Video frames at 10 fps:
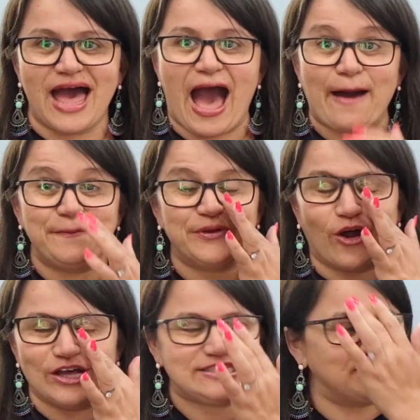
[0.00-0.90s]
A
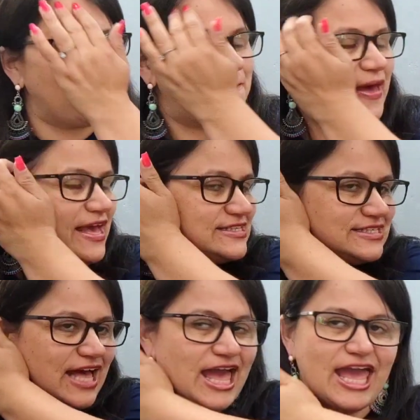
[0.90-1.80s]
próxima
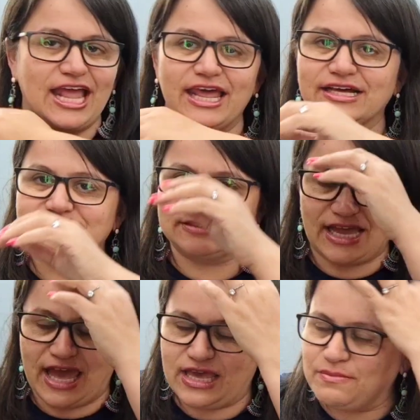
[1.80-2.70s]
peça,
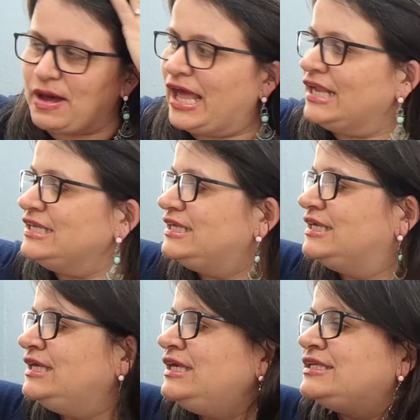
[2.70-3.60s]
elegantérrima,
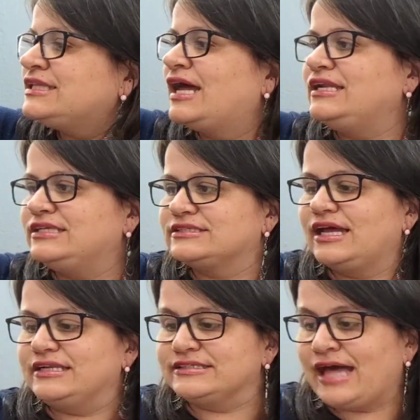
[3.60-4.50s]
linda, linda,
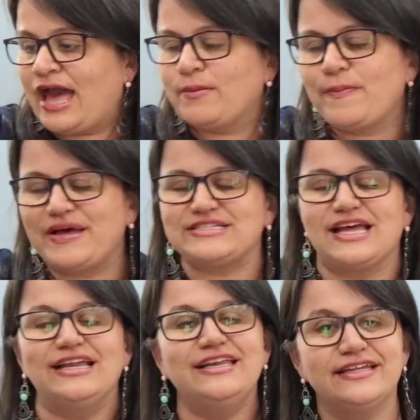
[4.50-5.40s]
linda. É uma
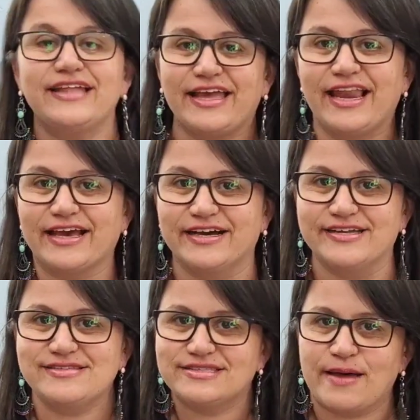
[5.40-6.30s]
peça linda e
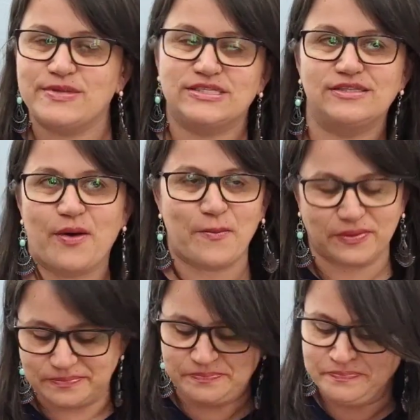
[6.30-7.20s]
elegante, sabe? Assim, não é
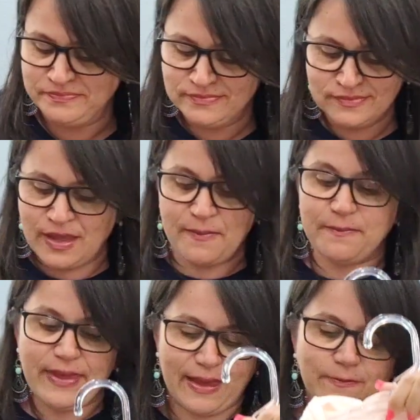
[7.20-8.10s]
uma
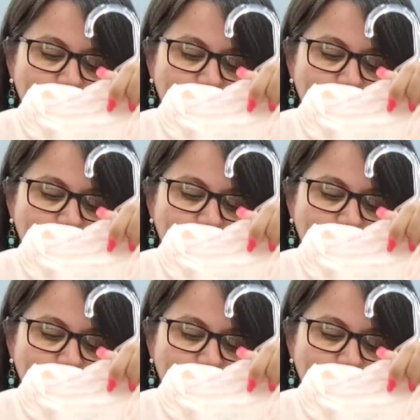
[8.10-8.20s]
é